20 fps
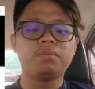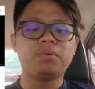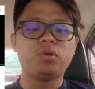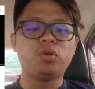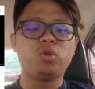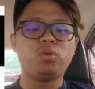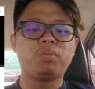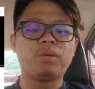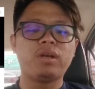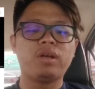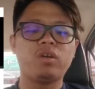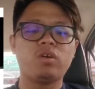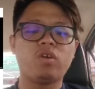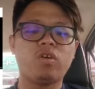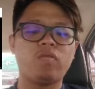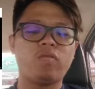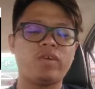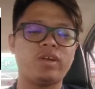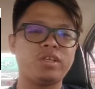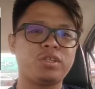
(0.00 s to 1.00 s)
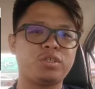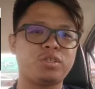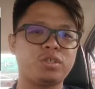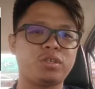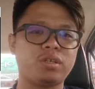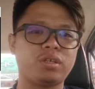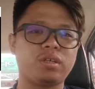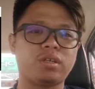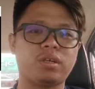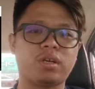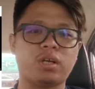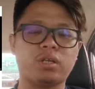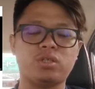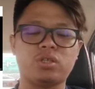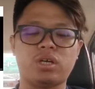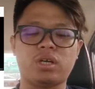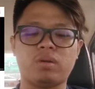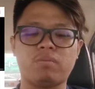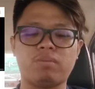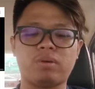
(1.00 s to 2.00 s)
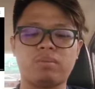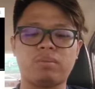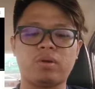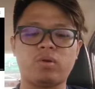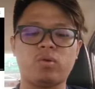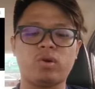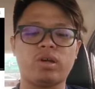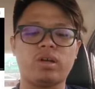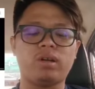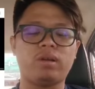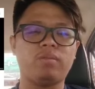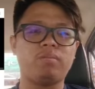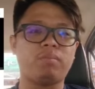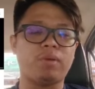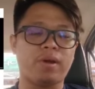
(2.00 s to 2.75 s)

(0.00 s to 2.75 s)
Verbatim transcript: penutupan di konvensyen Kerajaan Perpaduan